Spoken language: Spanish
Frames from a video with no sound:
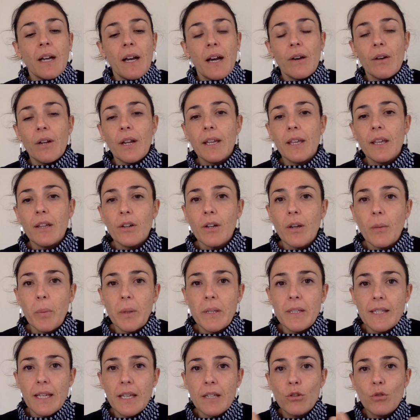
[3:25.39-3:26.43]
Ahora quiero que
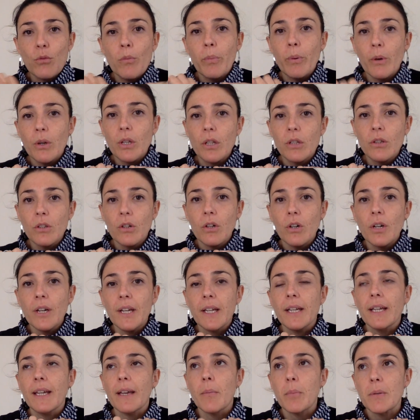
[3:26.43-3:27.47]
penséis un poquito
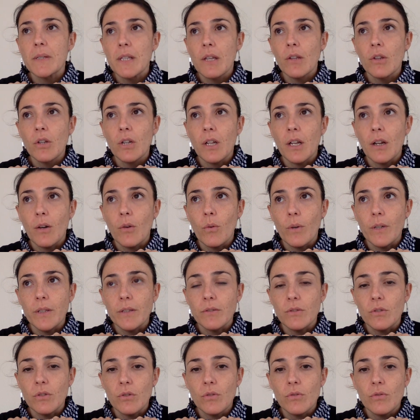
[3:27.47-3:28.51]
en qué ha pasado en el
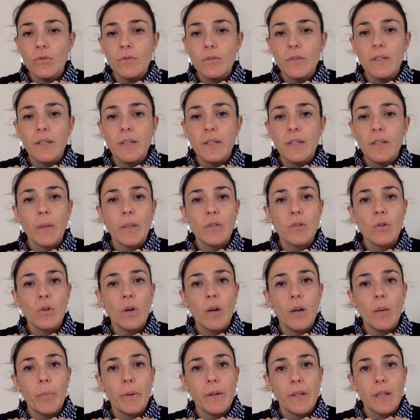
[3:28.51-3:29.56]
cuento. ¿Qué pasó
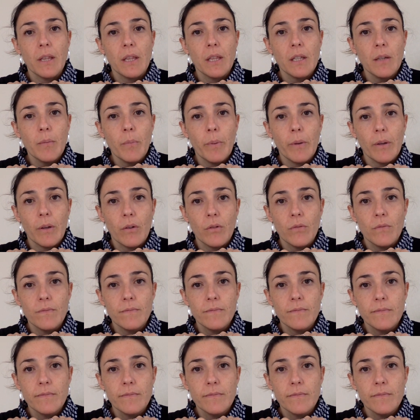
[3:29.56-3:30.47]
al principio.